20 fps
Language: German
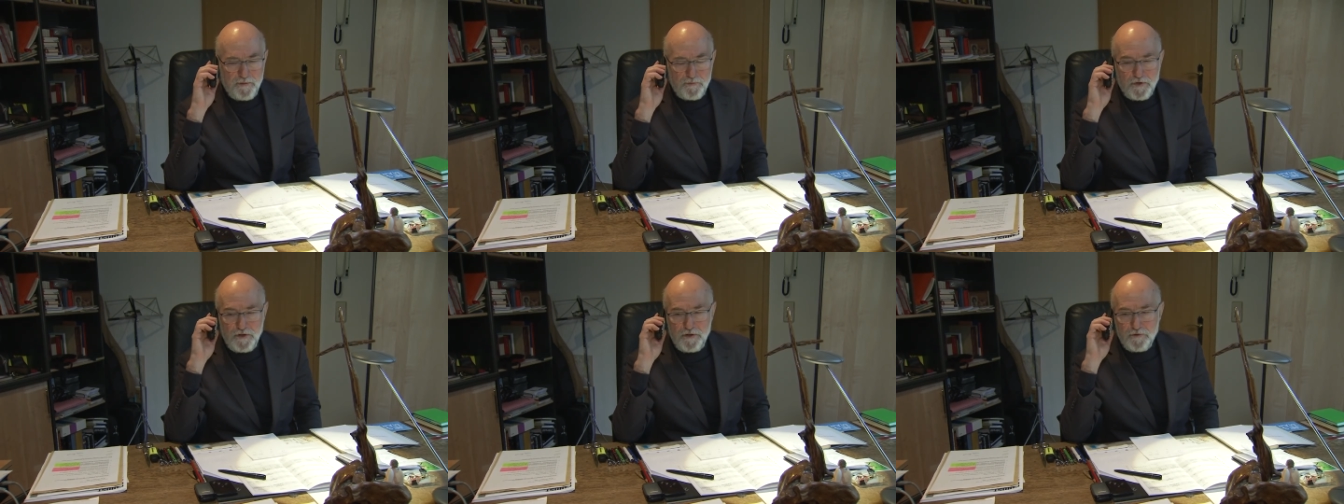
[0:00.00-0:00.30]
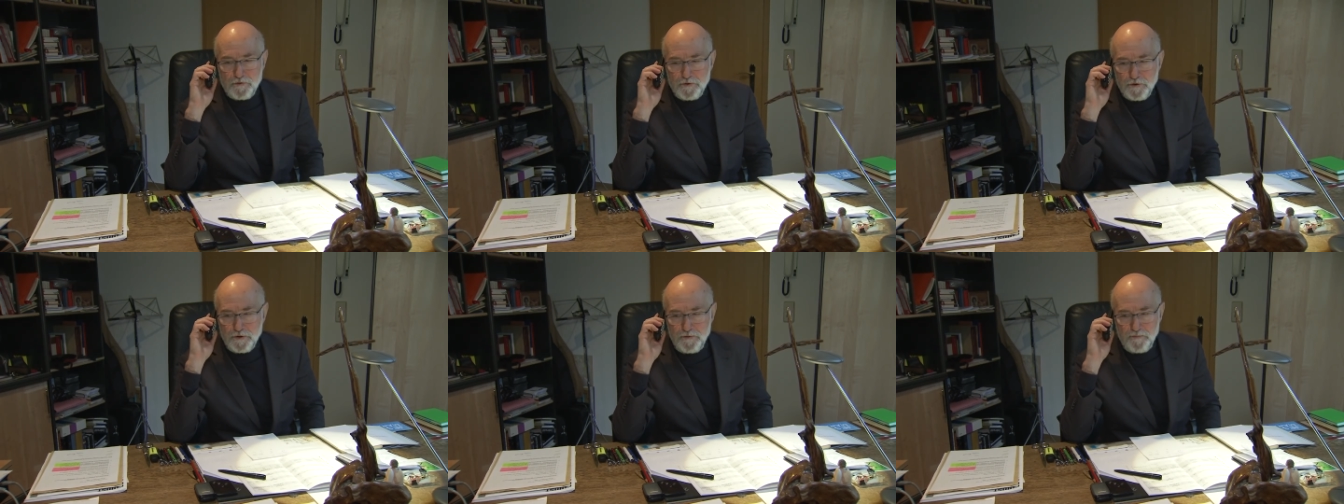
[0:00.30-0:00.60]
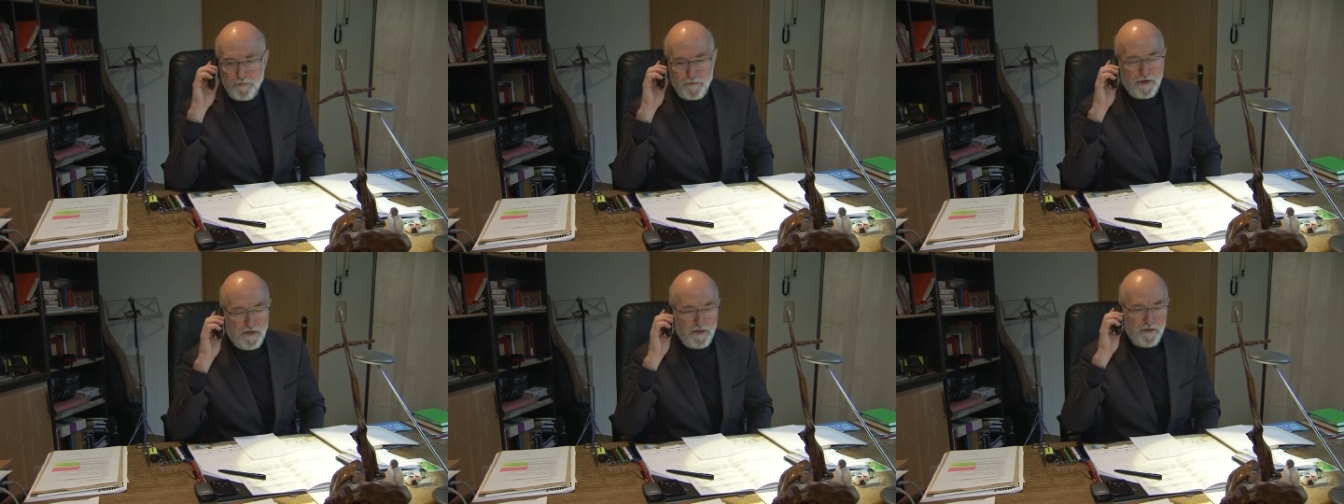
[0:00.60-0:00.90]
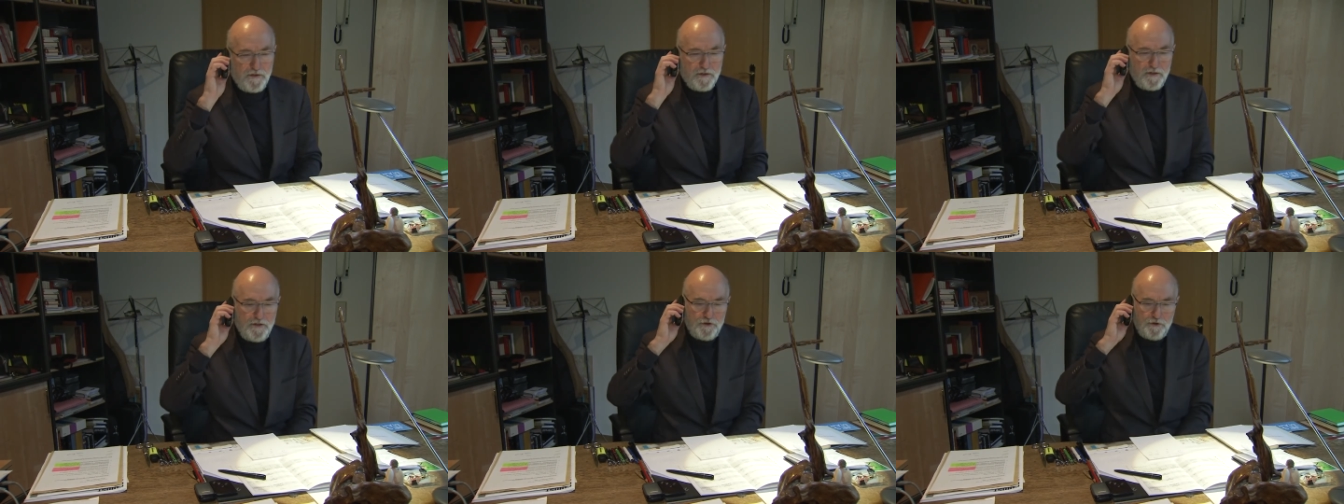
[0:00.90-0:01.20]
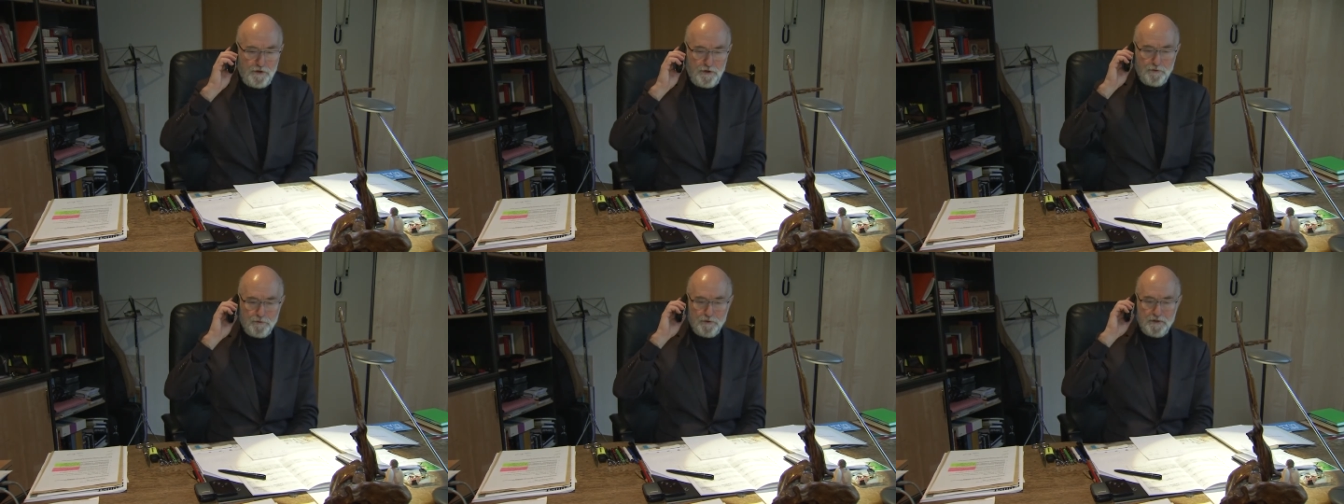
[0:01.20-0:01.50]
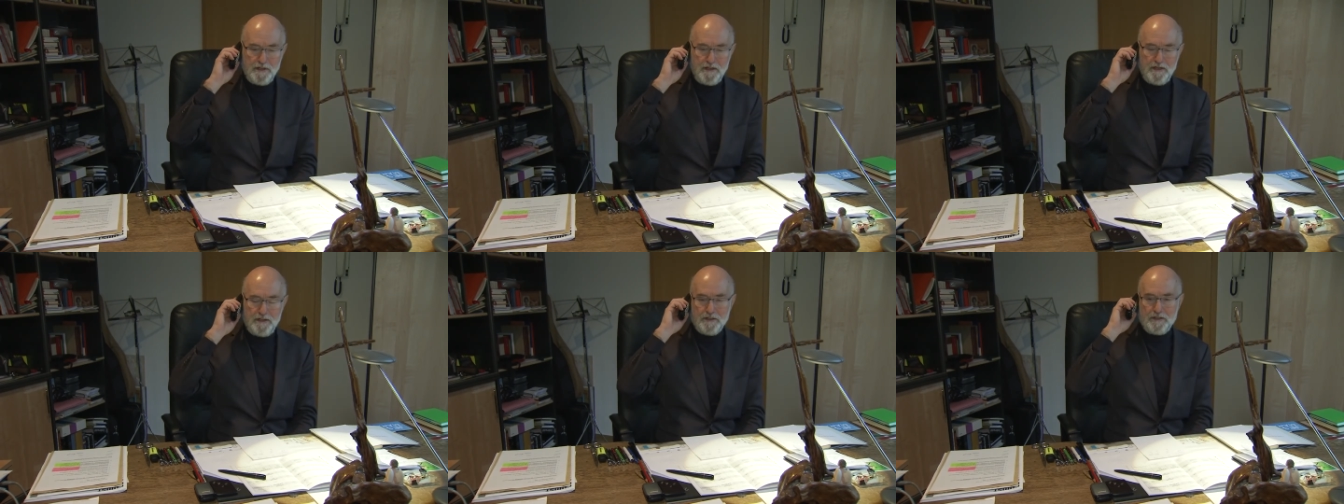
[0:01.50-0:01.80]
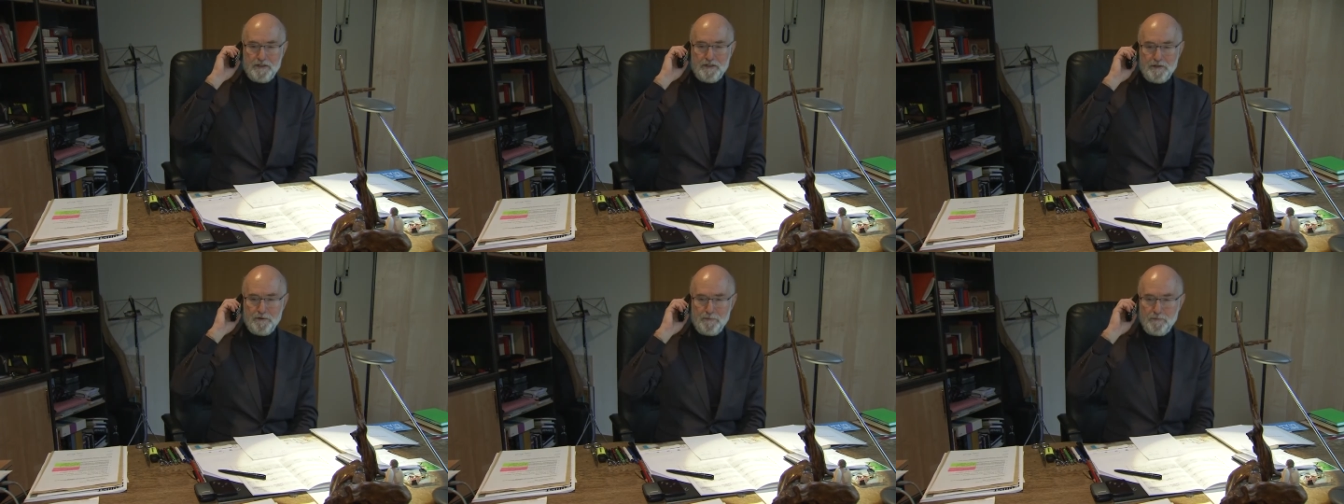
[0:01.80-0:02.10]
Selbst wer sich nach Heiligabend
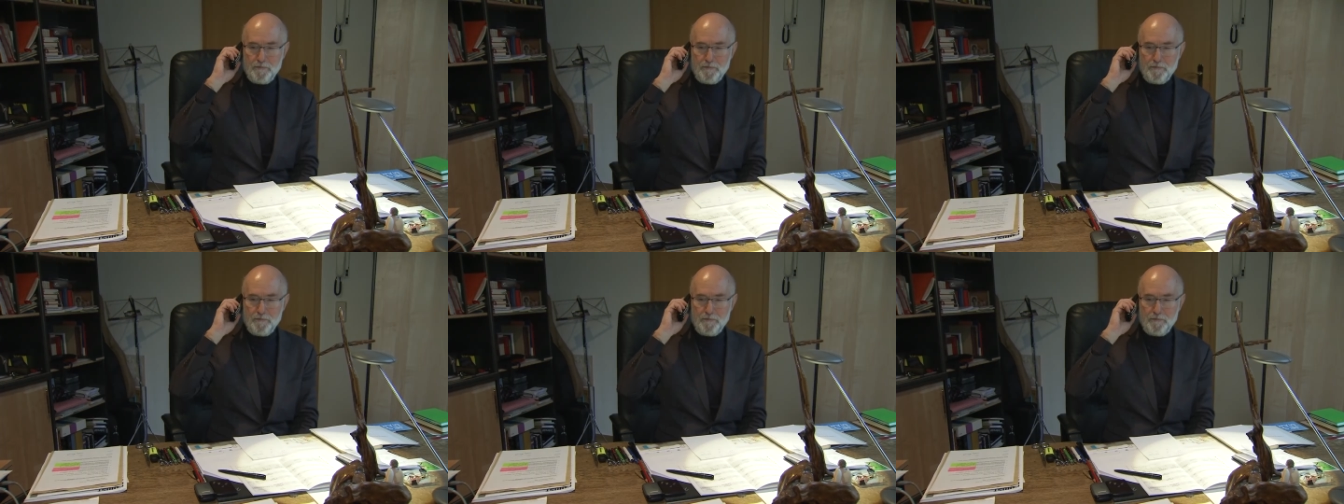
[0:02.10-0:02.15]
entscheidet,